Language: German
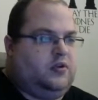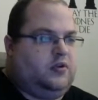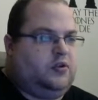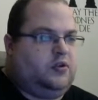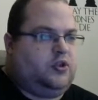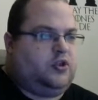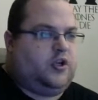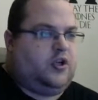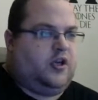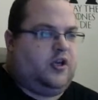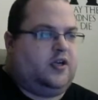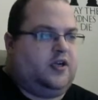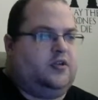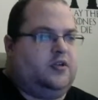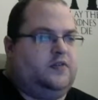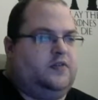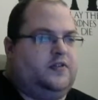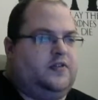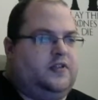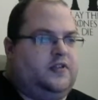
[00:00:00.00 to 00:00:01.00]
schlagen
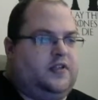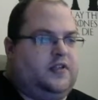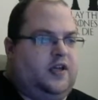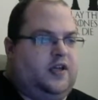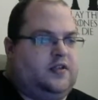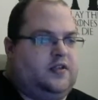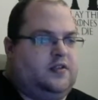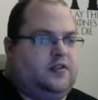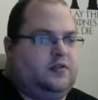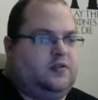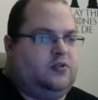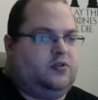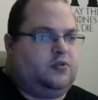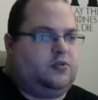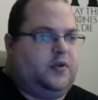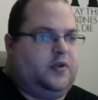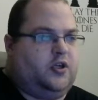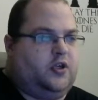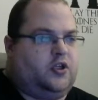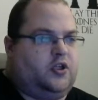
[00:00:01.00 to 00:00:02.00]
auf C6,
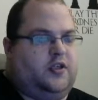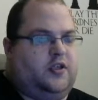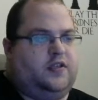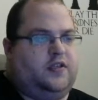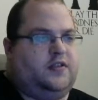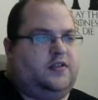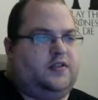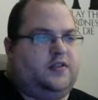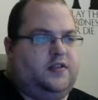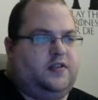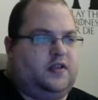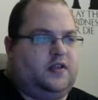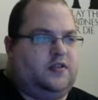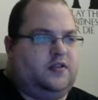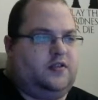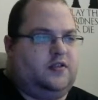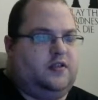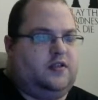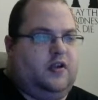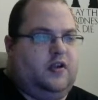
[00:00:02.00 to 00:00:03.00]
Springer schlägt
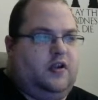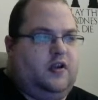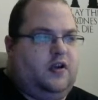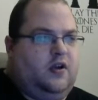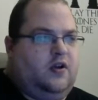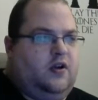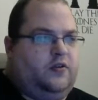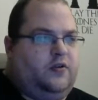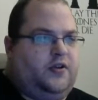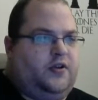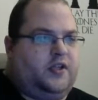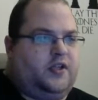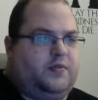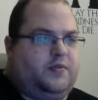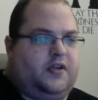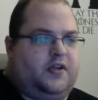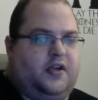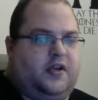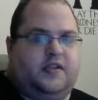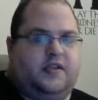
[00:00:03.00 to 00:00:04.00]
C6 und jetzt gibt es
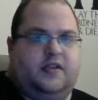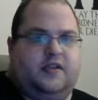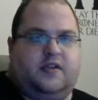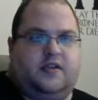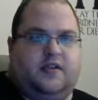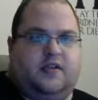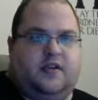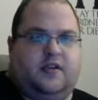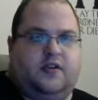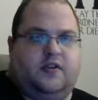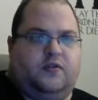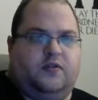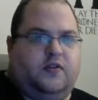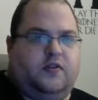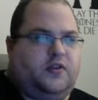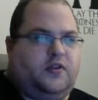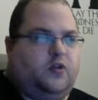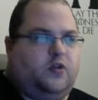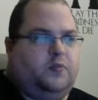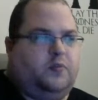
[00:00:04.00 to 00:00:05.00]
eine ganz interessante
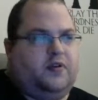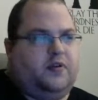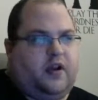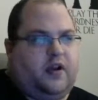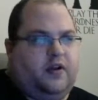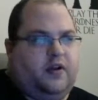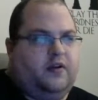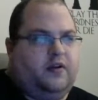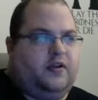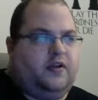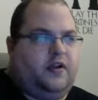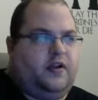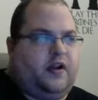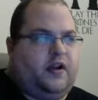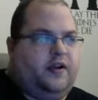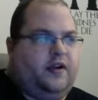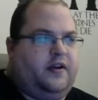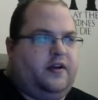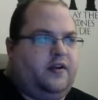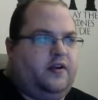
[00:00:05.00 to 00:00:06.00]
Situation, mit äh, denen
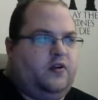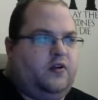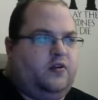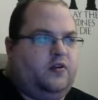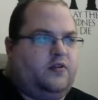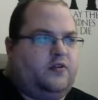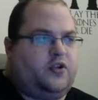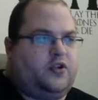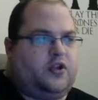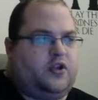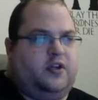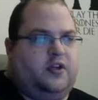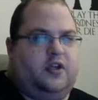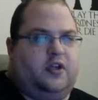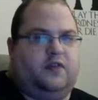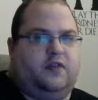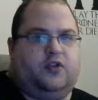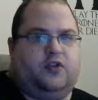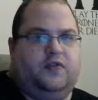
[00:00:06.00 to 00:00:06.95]
einige Leute wahrscheinlich etwas